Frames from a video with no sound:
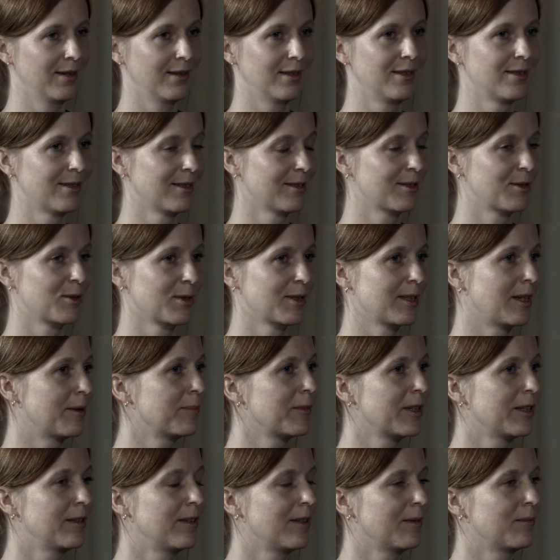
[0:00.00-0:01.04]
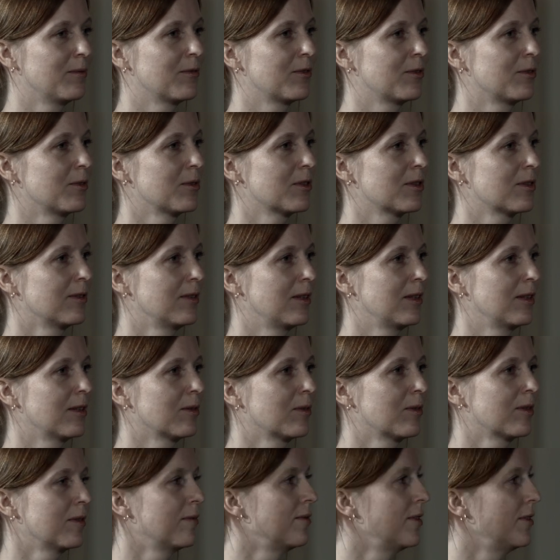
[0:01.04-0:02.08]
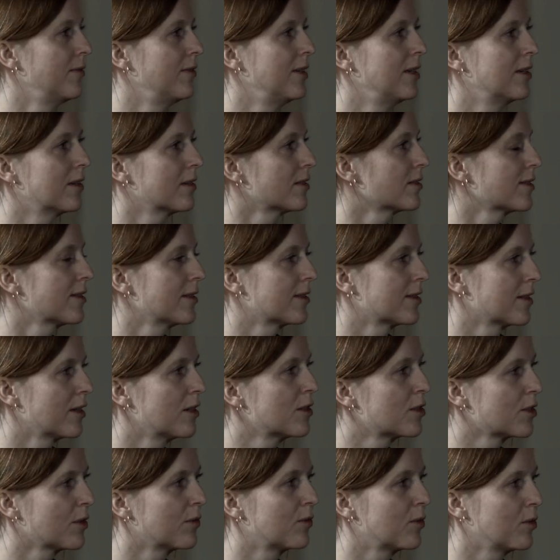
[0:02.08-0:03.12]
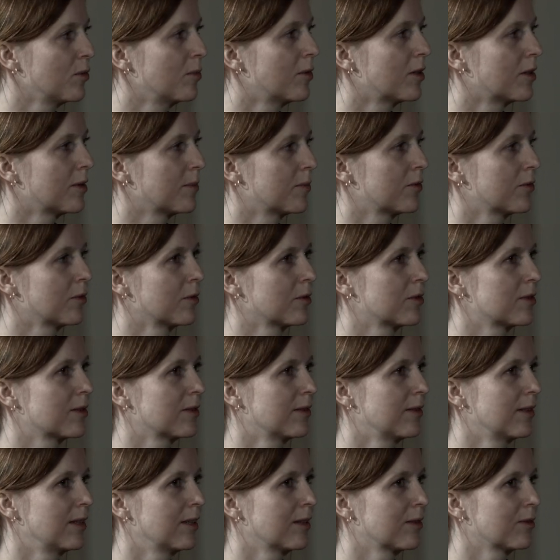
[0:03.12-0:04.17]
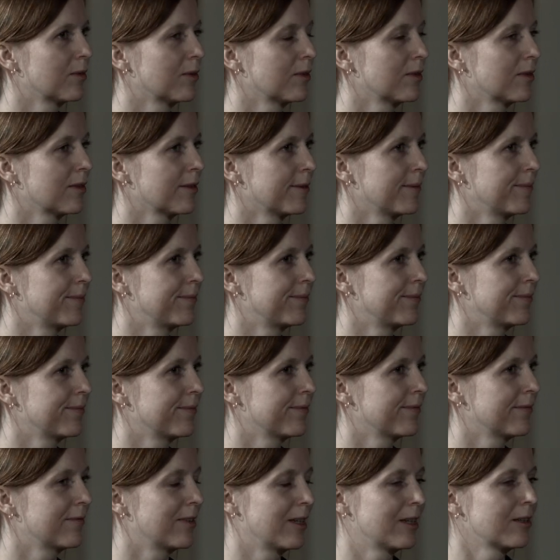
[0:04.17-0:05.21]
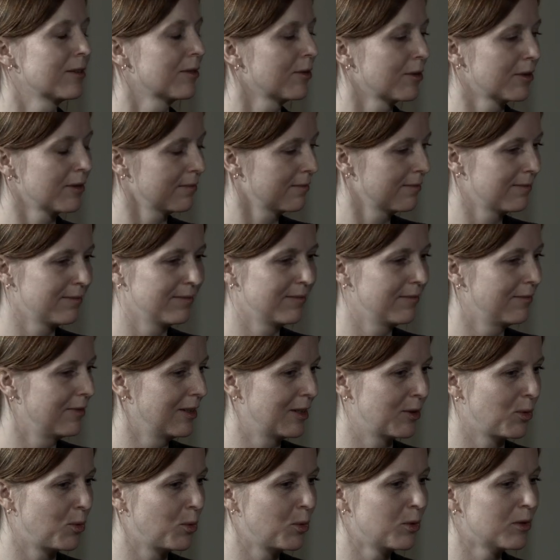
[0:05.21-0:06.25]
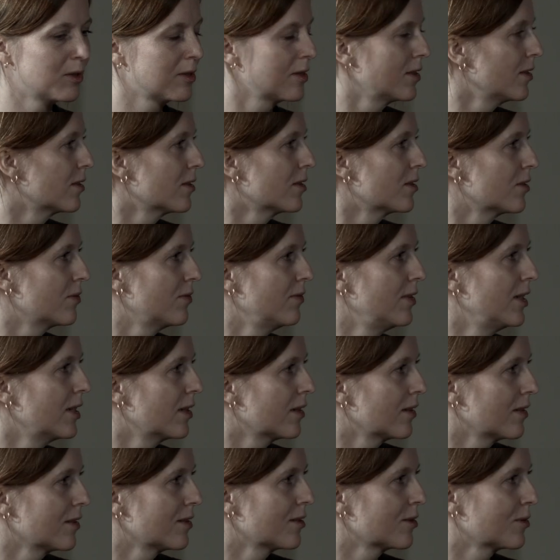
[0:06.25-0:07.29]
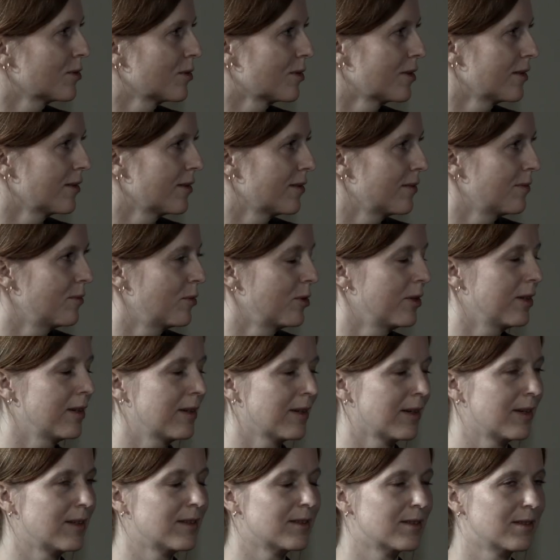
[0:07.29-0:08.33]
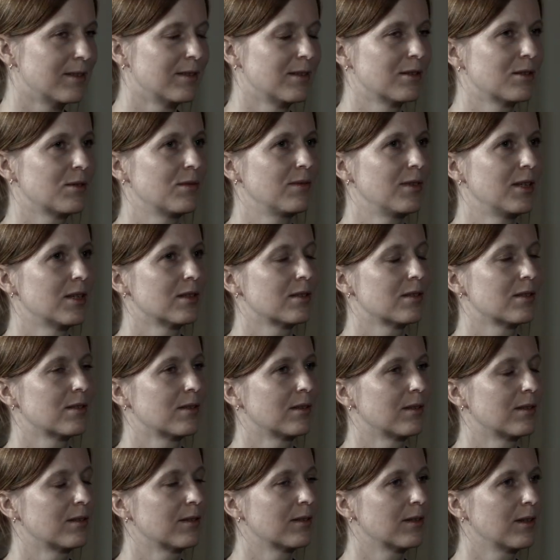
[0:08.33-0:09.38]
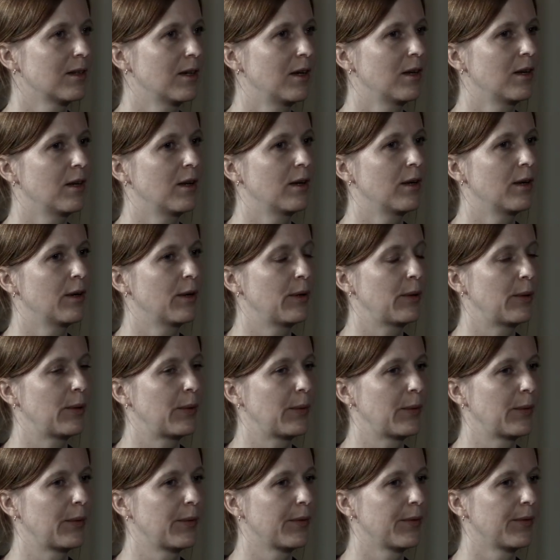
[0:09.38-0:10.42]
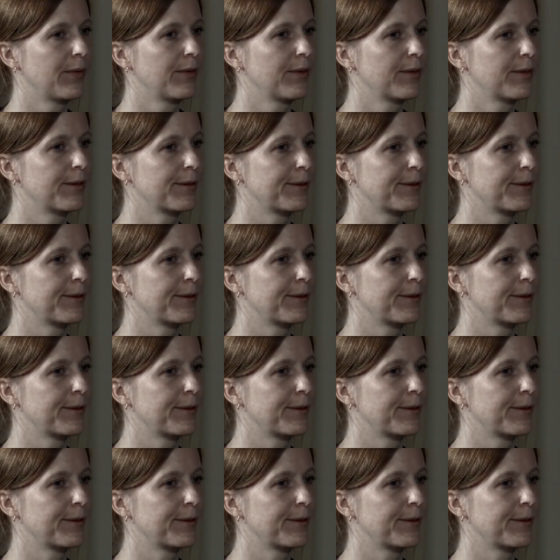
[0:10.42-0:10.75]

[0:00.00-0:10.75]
dieses Zusammenleben funktioniert oder wie wir als Gesellschaft überhaupt funktionieren und ähm, vielleicht auch wie groß dieses Wir ist oder wo die Grenzen des Wirs sind. Und